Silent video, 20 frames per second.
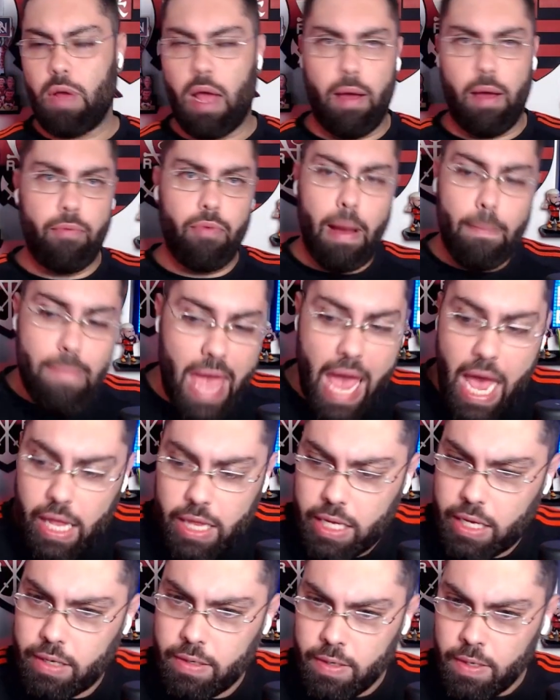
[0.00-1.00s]
Ah, uma
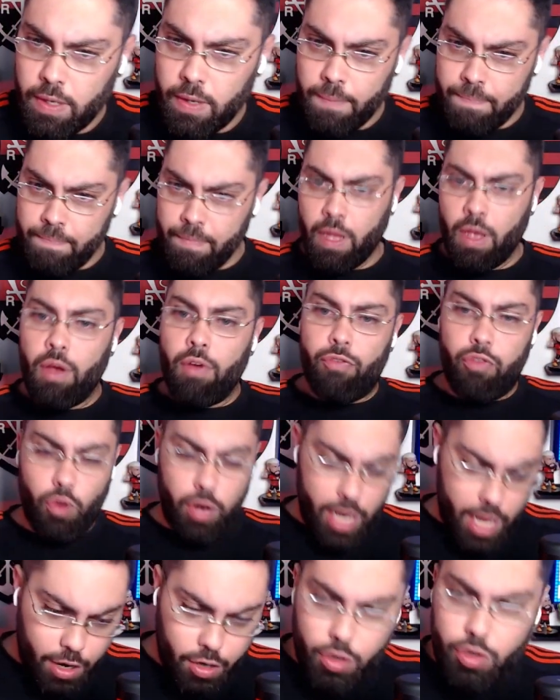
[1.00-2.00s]
merda.
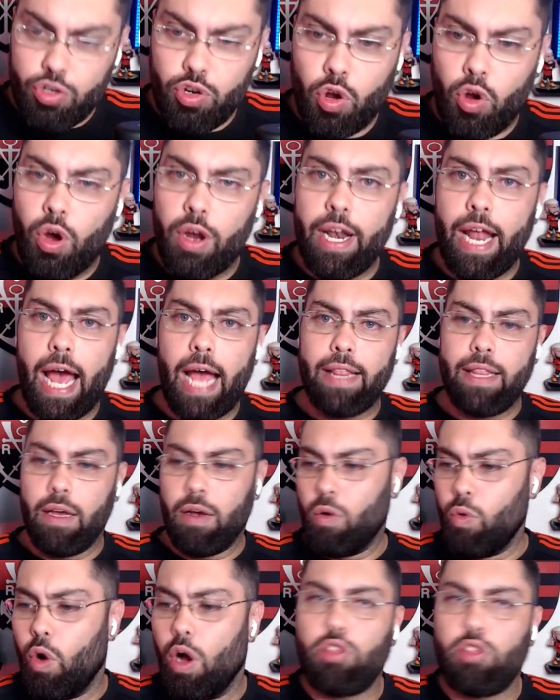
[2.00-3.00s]
Fulano não jogou nada,
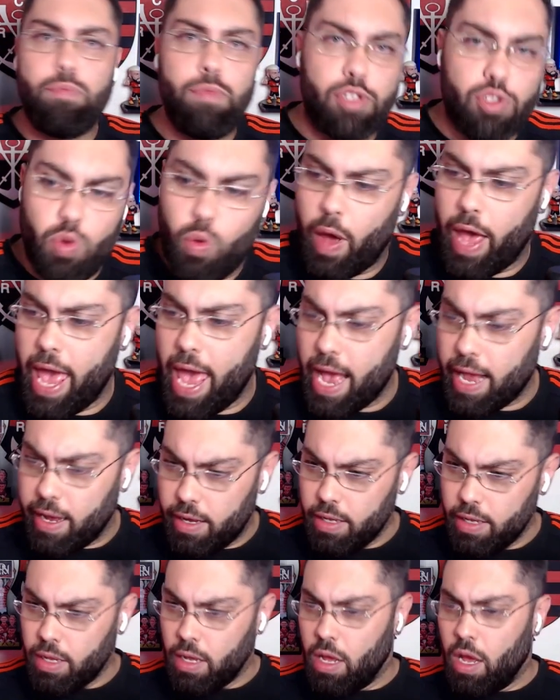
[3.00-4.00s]
o outro me
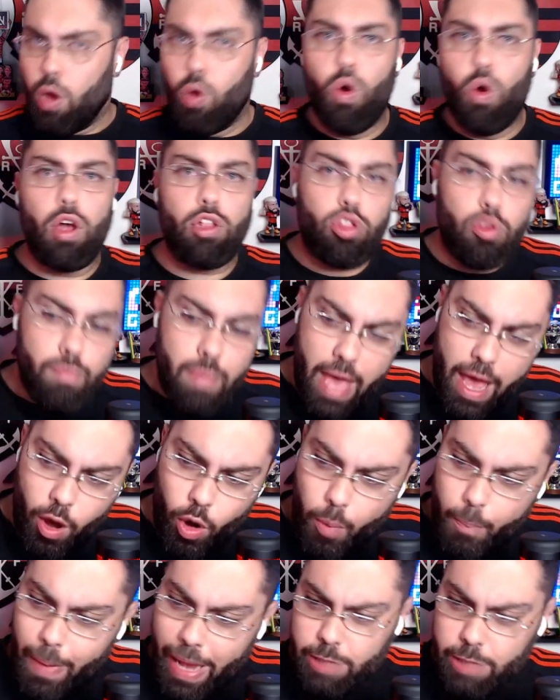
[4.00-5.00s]
escorrega, o outro me
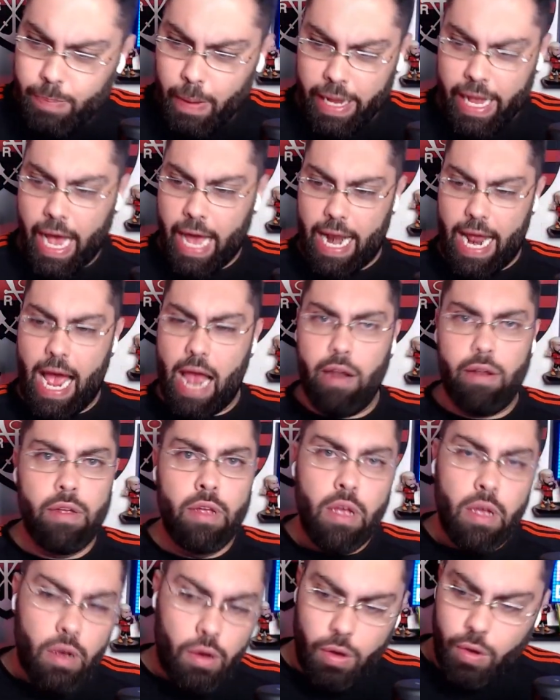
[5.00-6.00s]
errou passo pra caralho,
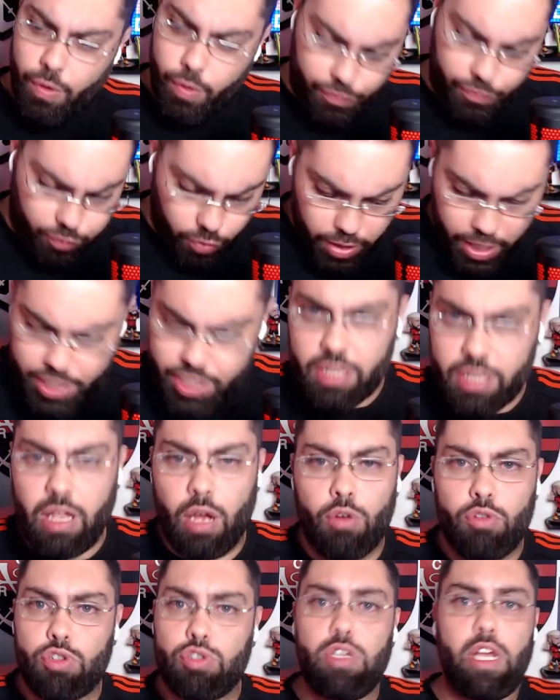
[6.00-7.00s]
o fulano de tal
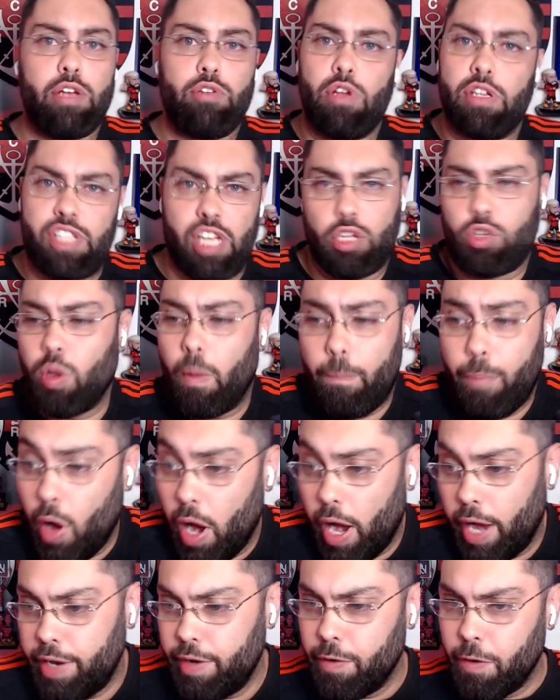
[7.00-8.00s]
não acertou
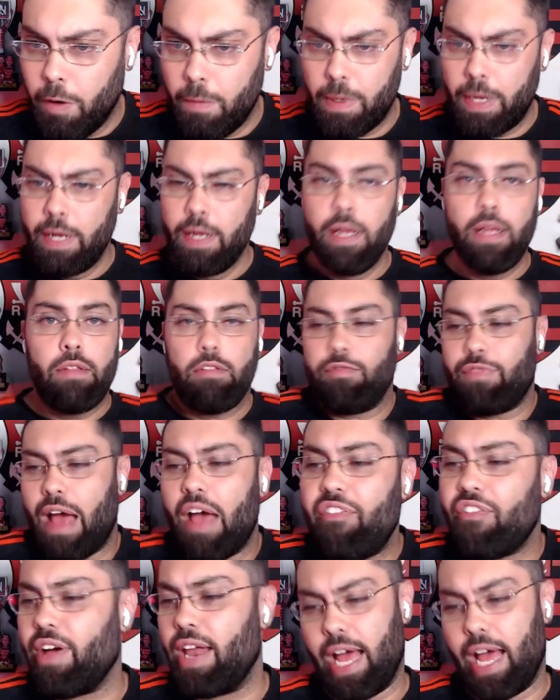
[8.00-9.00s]
porra nenhuma. Não vai
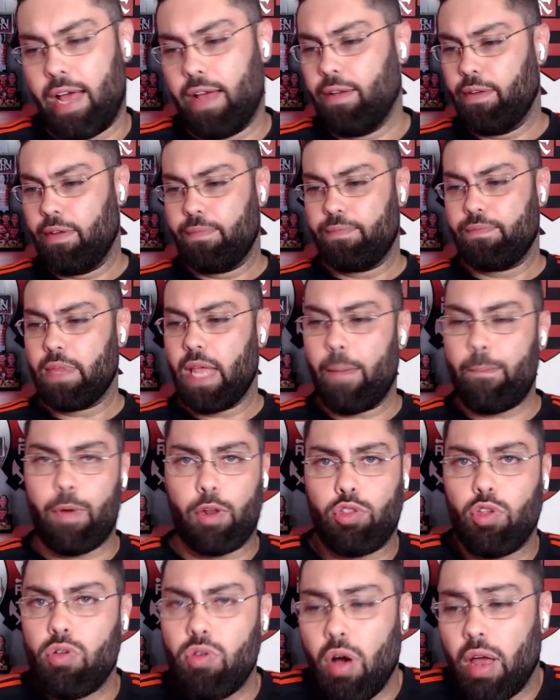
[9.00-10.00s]
falar. É
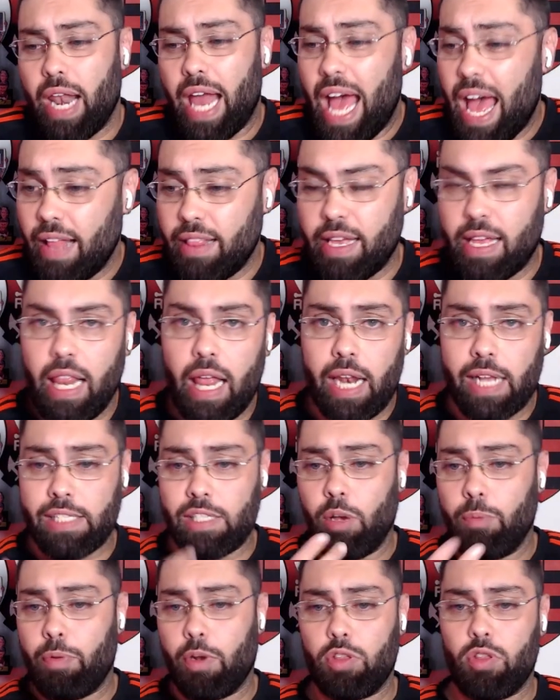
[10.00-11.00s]
protocolar,
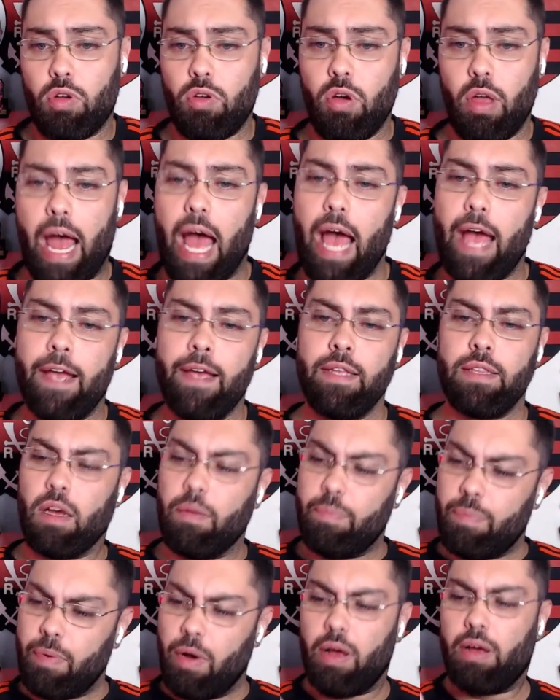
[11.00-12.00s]
declaração protocolar. Então,
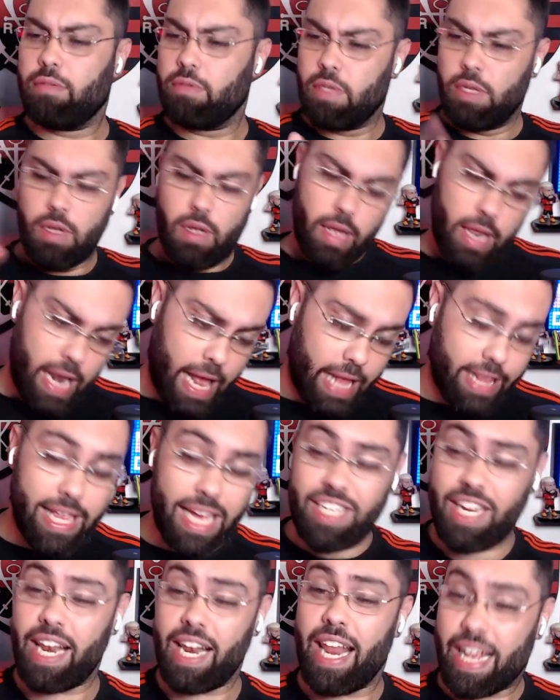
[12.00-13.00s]
pô, até
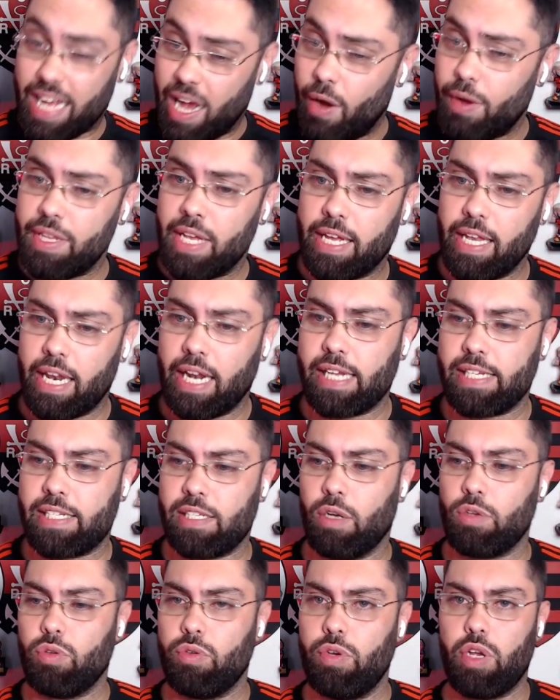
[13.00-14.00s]
achei legal a
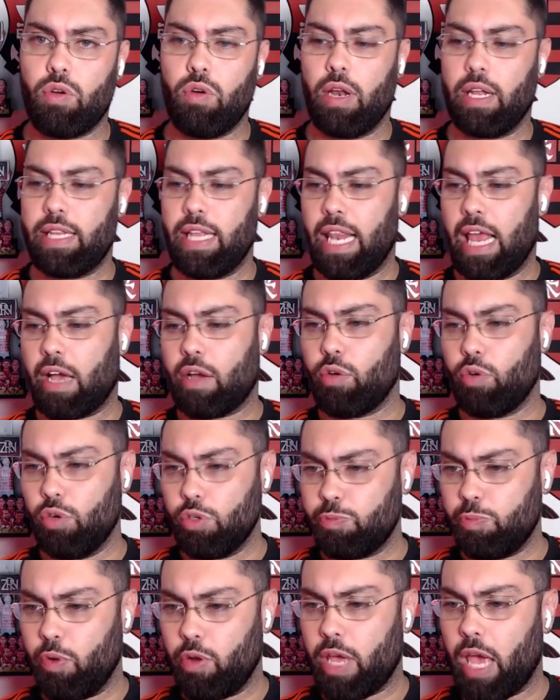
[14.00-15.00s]
declaração do Nicolás de la Cruz,
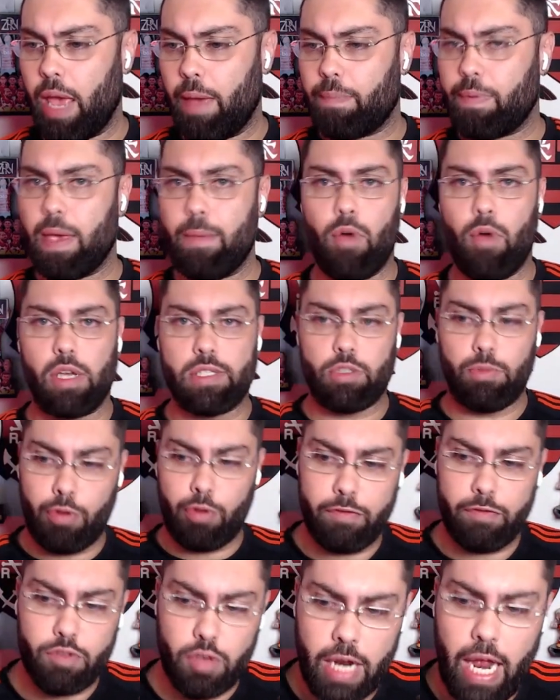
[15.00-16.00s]
por quê? Porque mostra um
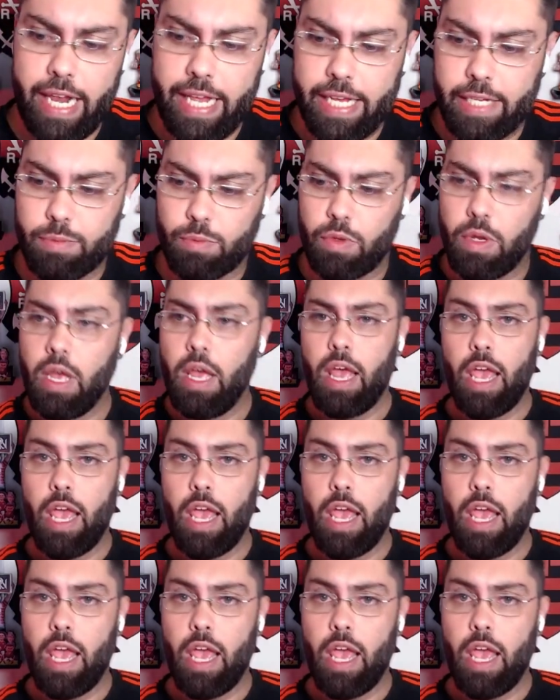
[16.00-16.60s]
profissionalismo.